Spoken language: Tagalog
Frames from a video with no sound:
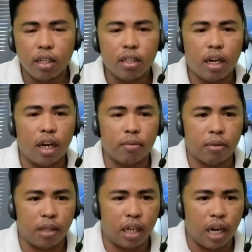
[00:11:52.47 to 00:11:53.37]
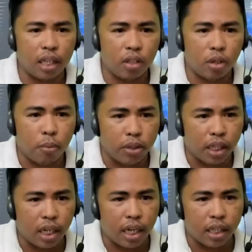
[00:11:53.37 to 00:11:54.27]
ah, tingnan natin, double
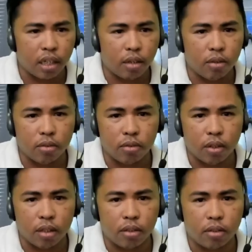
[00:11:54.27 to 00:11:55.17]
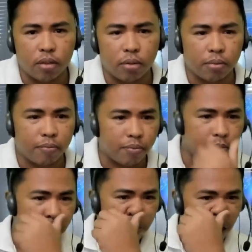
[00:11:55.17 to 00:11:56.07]
check lang natin ano kung ano, kung
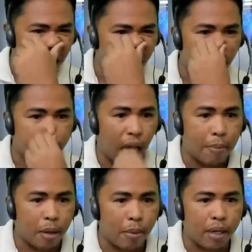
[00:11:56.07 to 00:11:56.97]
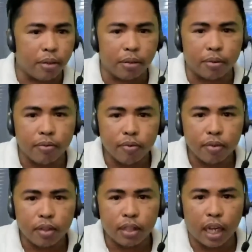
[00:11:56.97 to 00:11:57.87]
uh, tama ba yung
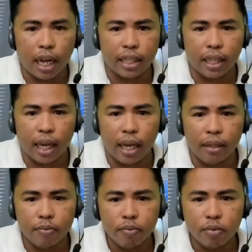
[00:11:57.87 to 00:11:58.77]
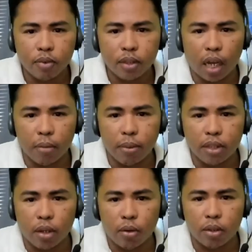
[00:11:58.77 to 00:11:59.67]
talata. Sabi
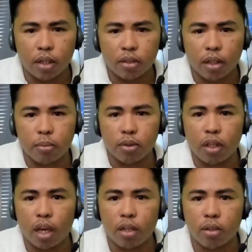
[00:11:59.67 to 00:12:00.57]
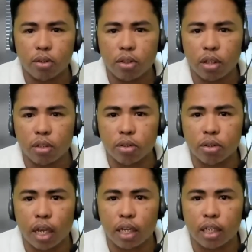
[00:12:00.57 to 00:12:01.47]
sa unang Timoteo
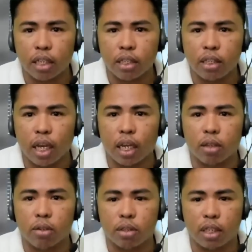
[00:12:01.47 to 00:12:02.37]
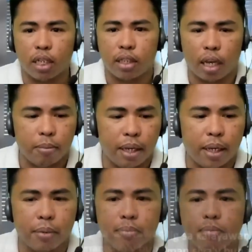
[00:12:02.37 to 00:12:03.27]
5.6, etong sinasabi.